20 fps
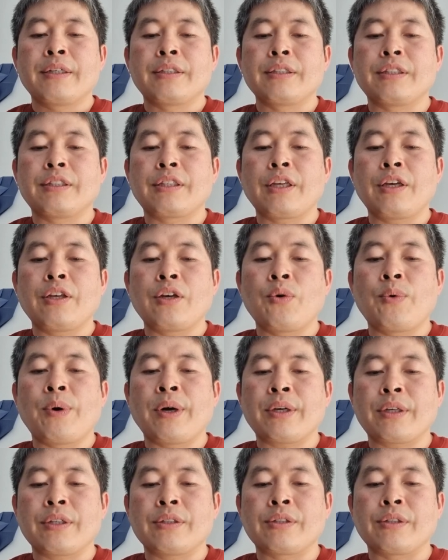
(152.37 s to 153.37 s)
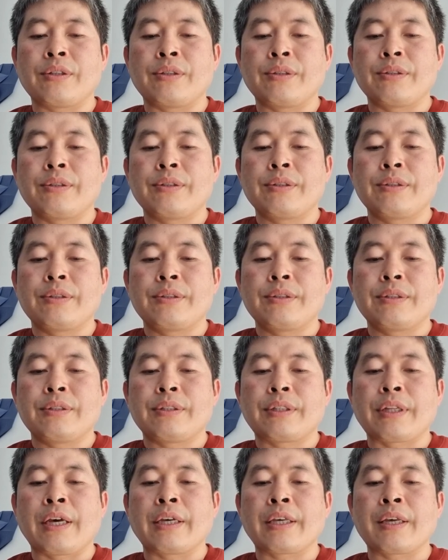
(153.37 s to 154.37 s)
그때 여호와께서
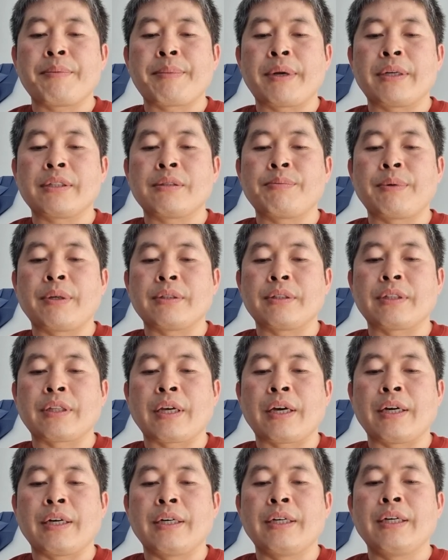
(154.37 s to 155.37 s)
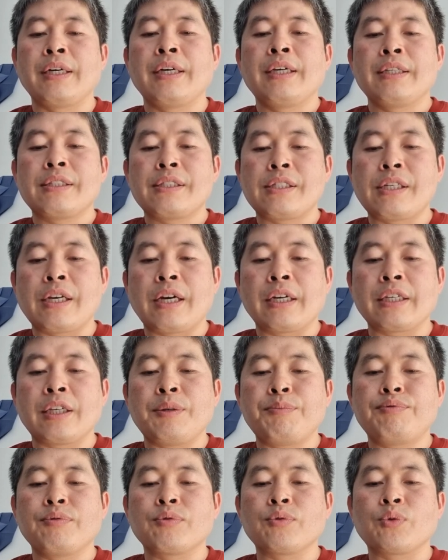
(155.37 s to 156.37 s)
나에게 말씀하셨다.
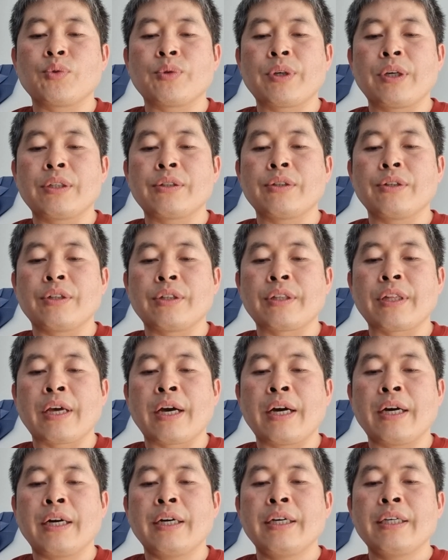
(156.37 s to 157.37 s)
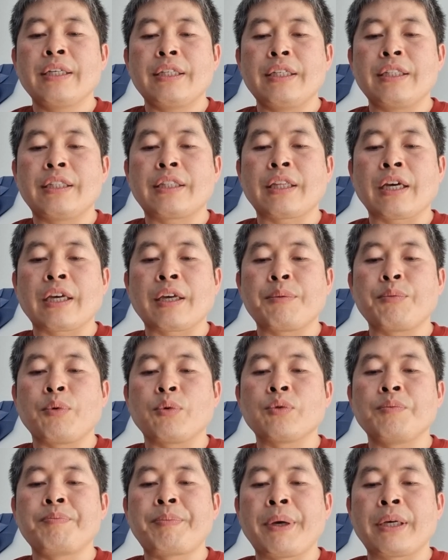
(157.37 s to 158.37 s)
재앙이 북쪽에서 일어나 이 땅의
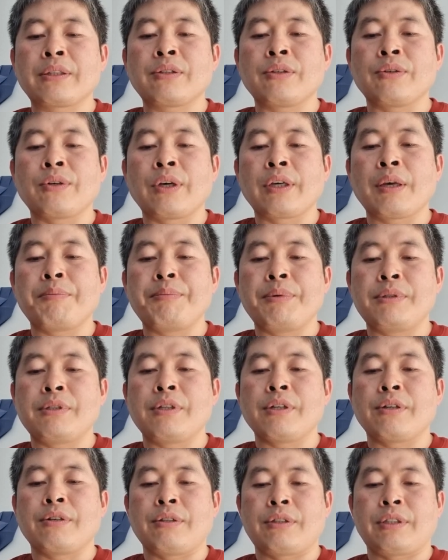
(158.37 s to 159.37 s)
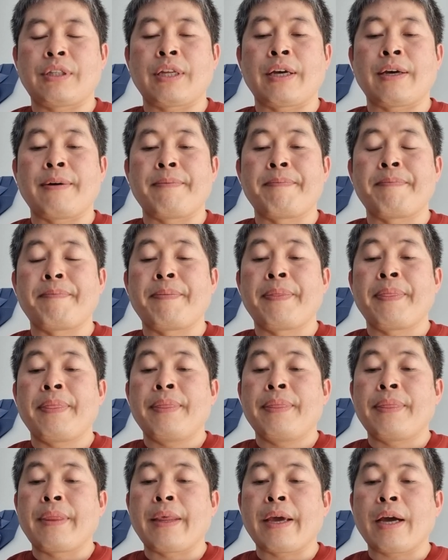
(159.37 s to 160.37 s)
모든 백성에게 미칠 것이다.
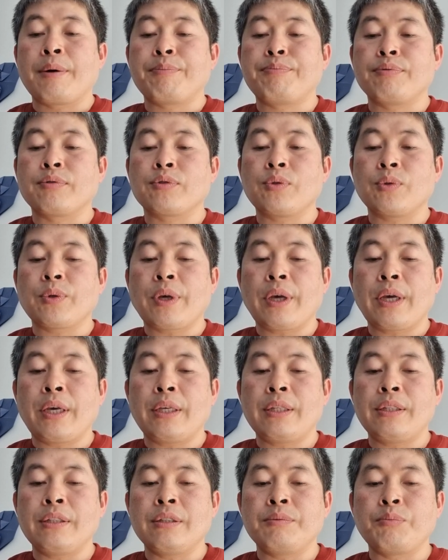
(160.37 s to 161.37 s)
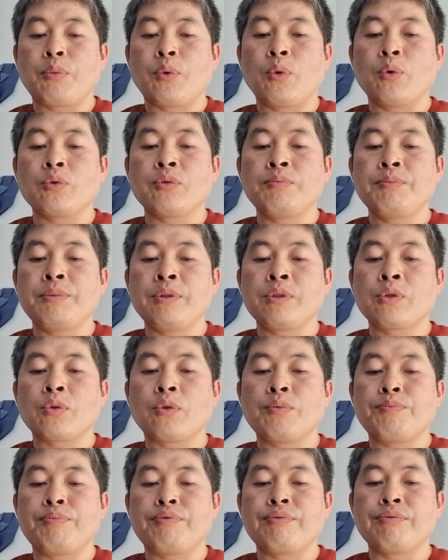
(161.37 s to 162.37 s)
내가 북쪽에 있는 모든
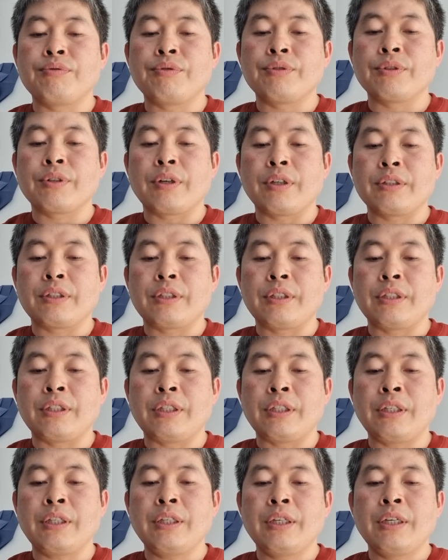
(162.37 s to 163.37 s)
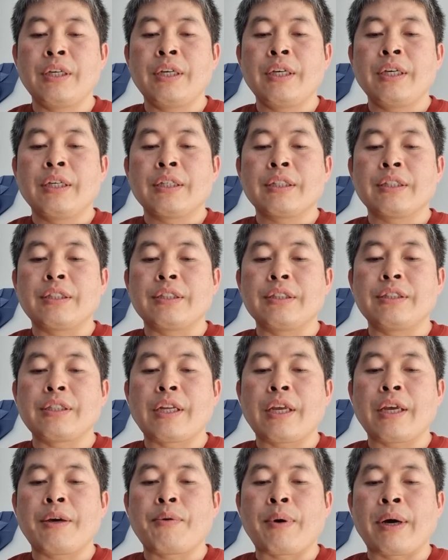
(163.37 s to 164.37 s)
민족을 부을 것이니
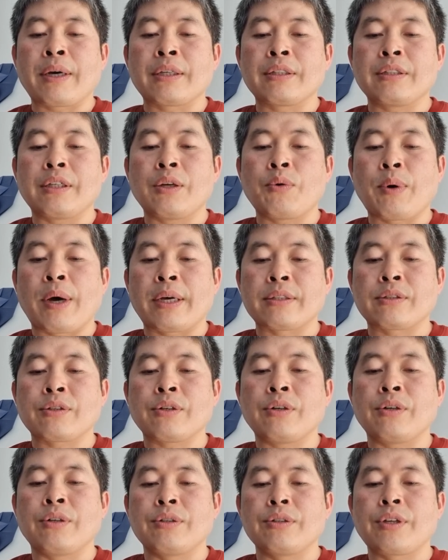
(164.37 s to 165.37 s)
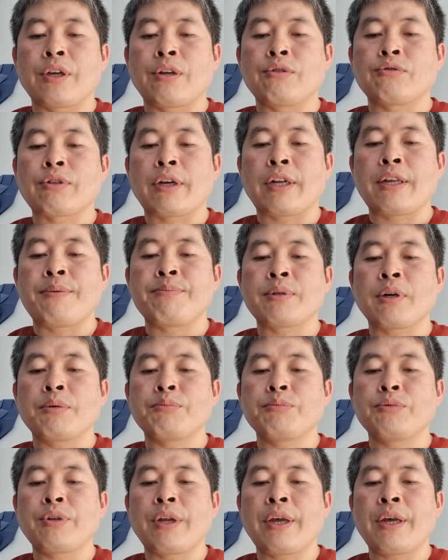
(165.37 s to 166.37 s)
그들의 왕들이 와서 예루살렘
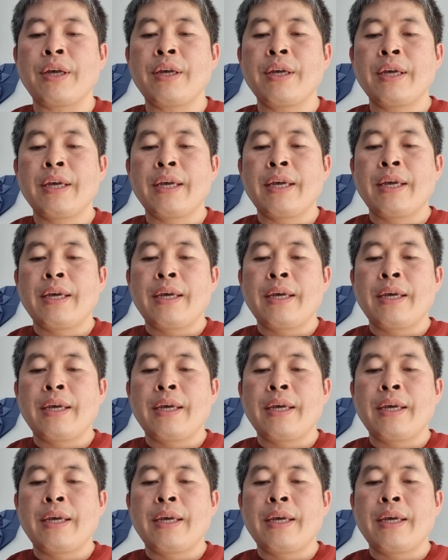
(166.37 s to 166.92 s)
성문에